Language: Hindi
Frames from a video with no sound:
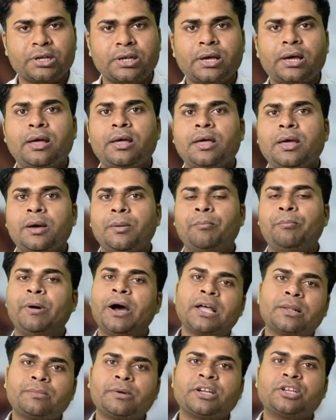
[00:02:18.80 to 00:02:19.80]
किया
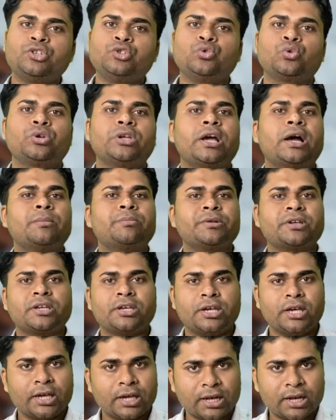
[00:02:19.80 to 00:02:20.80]
बार बाकी जो यहाँ पे
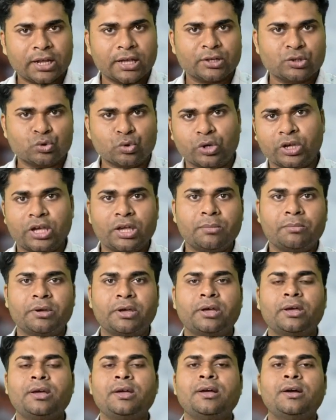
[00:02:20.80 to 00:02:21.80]
खेल है जो गेम
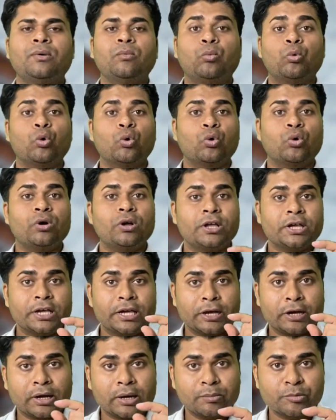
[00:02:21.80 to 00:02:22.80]
है वो
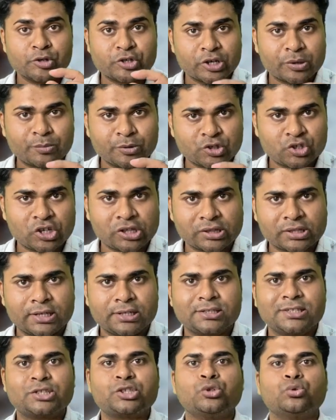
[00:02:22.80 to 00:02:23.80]
कमीशन पे चलता है
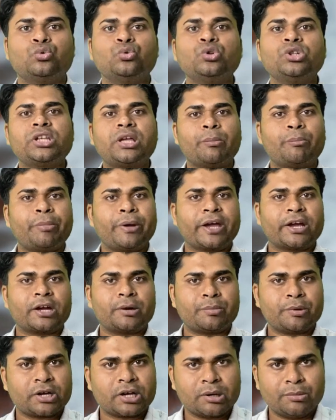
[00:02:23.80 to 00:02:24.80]
जैसे दूध के
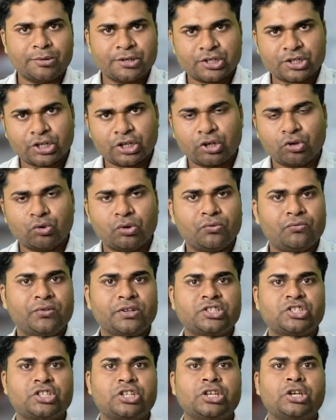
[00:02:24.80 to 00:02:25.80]
पैकेट पे कमीशन इन्होंने
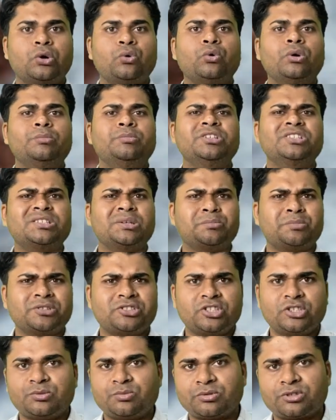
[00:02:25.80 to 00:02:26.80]
फिक्स किया हुआ बीस से
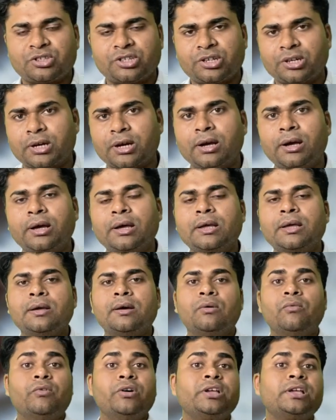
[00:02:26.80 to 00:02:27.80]
पच्चीस परसेंट का
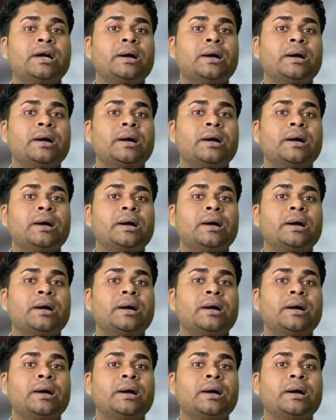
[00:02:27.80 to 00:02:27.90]
वहीं